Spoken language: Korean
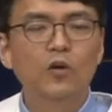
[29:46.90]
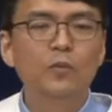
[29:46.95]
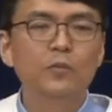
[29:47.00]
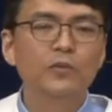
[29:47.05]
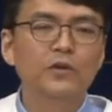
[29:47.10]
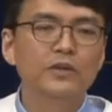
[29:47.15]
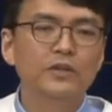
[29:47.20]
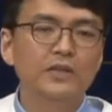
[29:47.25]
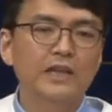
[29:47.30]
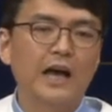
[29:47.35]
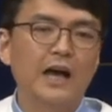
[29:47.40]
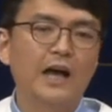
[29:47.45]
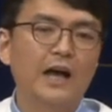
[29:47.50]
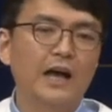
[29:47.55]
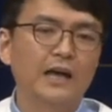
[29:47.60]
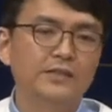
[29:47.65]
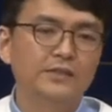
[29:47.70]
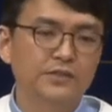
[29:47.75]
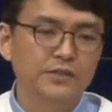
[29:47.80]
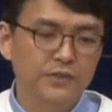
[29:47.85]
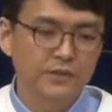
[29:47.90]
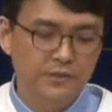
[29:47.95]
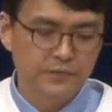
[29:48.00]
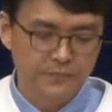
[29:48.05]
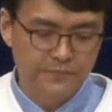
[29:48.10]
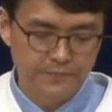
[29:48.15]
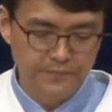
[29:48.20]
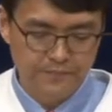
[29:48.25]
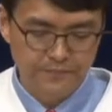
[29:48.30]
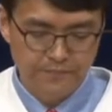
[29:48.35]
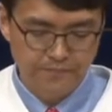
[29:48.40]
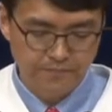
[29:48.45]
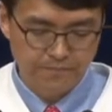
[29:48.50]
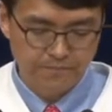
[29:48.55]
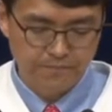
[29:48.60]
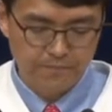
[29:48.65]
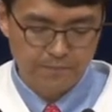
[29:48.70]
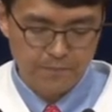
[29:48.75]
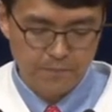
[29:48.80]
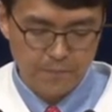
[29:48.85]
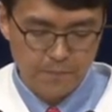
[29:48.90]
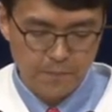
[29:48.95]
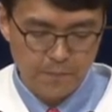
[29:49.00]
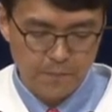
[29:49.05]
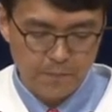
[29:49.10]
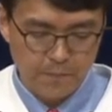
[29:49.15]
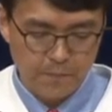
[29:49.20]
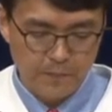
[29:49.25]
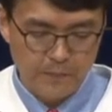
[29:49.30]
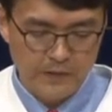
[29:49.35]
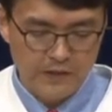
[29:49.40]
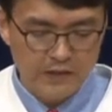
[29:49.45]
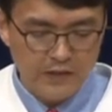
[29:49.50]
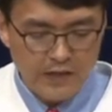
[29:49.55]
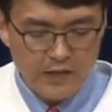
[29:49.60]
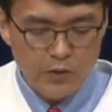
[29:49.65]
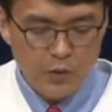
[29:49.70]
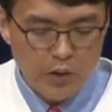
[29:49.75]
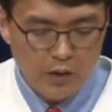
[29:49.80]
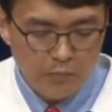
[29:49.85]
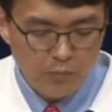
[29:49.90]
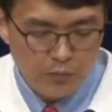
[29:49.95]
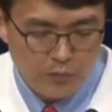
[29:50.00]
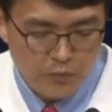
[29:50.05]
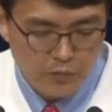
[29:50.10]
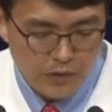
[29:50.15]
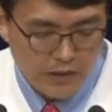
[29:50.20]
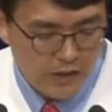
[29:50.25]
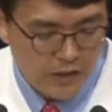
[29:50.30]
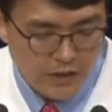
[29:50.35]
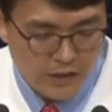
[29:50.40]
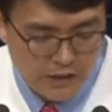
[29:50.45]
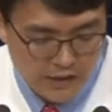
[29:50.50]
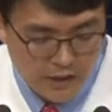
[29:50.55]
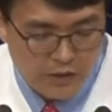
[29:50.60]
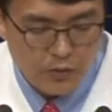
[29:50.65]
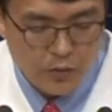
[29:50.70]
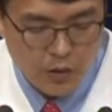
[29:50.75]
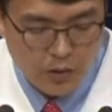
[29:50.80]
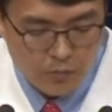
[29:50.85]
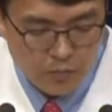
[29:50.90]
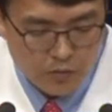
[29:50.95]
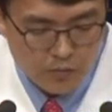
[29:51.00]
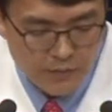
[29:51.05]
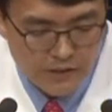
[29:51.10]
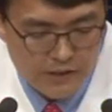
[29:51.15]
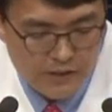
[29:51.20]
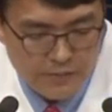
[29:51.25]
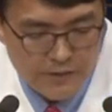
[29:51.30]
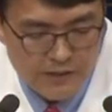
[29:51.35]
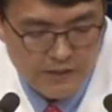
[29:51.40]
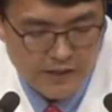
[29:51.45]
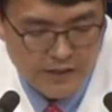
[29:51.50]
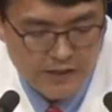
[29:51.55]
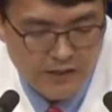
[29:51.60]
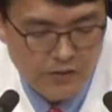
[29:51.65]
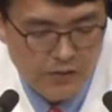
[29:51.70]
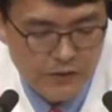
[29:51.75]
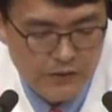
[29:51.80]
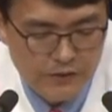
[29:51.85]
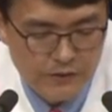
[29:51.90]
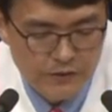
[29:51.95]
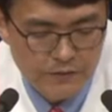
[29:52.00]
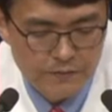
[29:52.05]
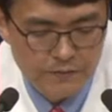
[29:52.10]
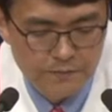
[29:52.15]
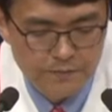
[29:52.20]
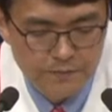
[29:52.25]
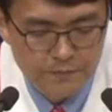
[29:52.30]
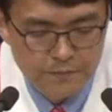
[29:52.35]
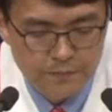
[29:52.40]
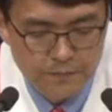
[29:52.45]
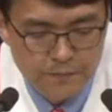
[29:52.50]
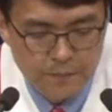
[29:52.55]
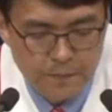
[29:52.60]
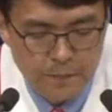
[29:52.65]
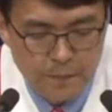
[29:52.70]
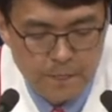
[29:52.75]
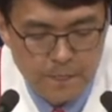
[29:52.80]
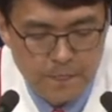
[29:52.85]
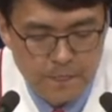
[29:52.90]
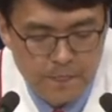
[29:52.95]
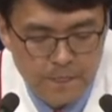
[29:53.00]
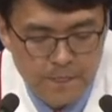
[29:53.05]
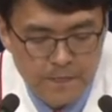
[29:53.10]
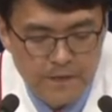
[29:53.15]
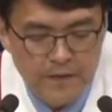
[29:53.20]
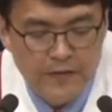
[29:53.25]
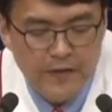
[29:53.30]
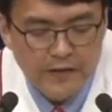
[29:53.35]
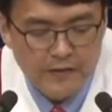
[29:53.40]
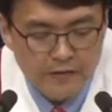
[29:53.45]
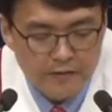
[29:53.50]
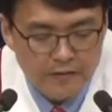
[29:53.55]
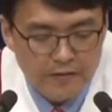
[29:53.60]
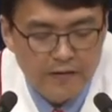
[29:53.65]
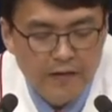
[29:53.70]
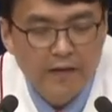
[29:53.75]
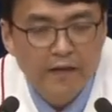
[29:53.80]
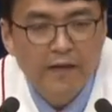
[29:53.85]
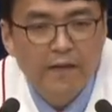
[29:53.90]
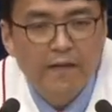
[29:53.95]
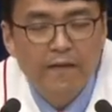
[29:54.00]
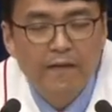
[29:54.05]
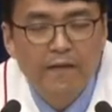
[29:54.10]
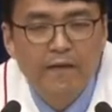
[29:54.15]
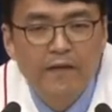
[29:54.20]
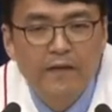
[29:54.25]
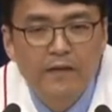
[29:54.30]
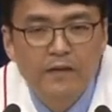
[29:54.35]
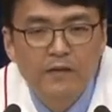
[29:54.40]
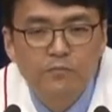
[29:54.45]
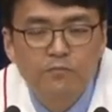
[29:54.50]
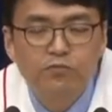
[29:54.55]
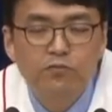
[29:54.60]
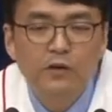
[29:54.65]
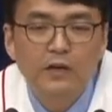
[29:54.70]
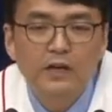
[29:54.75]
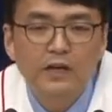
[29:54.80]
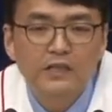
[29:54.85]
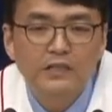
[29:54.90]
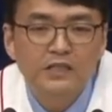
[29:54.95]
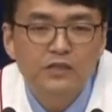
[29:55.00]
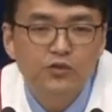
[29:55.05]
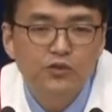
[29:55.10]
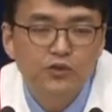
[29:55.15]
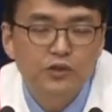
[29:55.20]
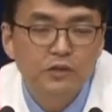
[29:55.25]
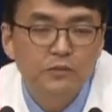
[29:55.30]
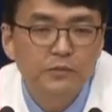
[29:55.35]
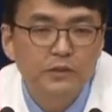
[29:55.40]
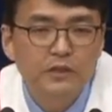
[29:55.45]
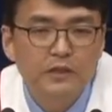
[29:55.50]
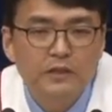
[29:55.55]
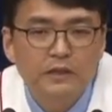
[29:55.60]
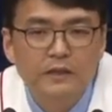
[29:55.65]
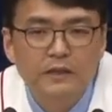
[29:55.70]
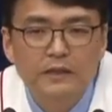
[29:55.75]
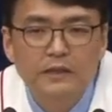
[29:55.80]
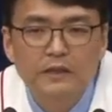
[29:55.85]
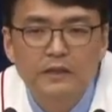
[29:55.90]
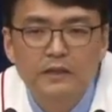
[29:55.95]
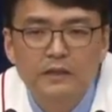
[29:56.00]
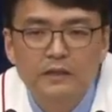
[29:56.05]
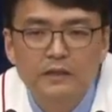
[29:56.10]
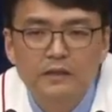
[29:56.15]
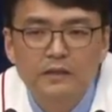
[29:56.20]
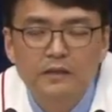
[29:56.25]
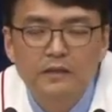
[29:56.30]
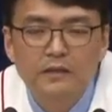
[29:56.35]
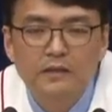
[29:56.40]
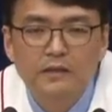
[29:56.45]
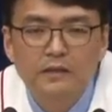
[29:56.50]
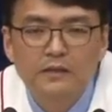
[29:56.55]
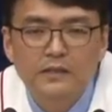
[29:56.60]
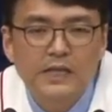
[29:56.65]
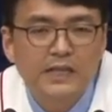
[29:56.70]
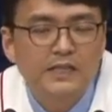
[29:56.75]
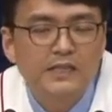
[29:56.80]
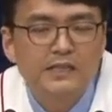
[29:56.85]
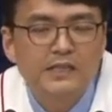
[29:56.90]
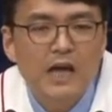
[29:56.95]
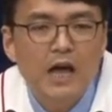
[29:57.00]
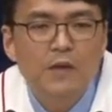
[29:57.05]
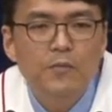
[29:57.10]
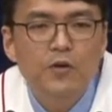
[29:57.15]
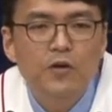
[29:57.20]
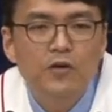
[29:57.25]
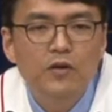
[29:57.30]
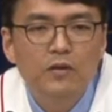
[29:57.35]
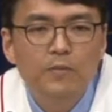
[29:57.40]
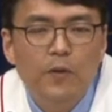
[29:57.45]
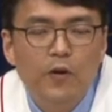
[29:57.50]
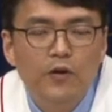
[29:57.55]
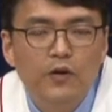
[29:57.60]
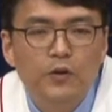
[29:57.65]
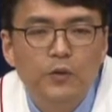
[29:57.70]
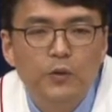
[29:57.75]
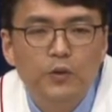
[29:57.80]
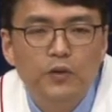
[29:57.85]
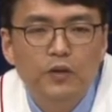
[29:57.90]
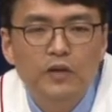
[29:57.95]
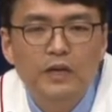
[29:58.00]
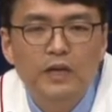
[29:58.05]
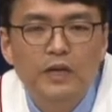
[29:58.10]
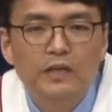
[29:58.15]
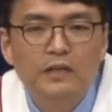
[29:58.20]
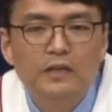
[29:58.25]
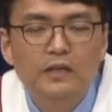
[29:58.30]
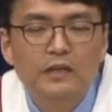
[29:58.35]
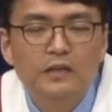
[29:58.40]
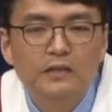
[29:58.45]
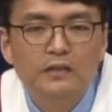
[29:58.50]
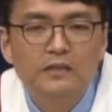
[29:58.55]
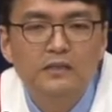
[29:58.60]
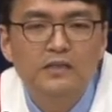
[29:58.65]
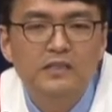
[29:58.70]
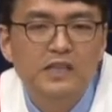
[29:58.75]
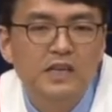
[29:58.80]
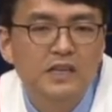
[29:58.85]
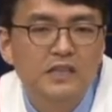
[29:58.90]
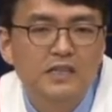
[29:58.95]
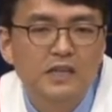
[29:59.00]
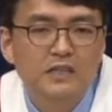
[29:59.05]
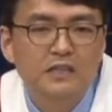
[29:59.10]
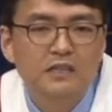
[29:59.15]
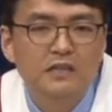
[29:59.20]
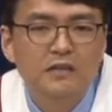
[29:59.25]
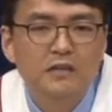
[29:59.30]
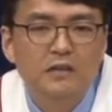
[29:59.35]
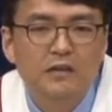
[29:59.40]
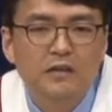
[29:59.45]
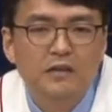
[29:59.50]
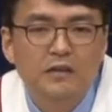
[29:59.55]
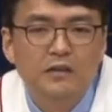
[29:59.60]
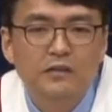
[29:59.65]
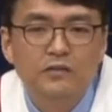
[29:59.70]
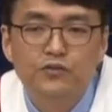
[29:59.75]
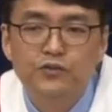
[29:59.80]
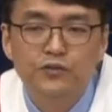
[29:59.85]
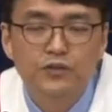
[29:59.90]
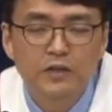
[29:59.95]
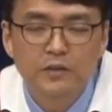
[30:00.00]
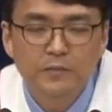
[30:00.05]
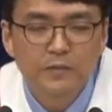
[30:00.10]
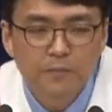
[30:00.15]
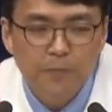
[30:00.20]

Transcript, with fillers: 명이 다 갔어요. 그게 요한복음, 아, 예, 요한복음 이십일 장에 나와 있죠. 근데 그때 부활하신 주님이 자기 사명을 버리고 떠난 그 제자들을 주님은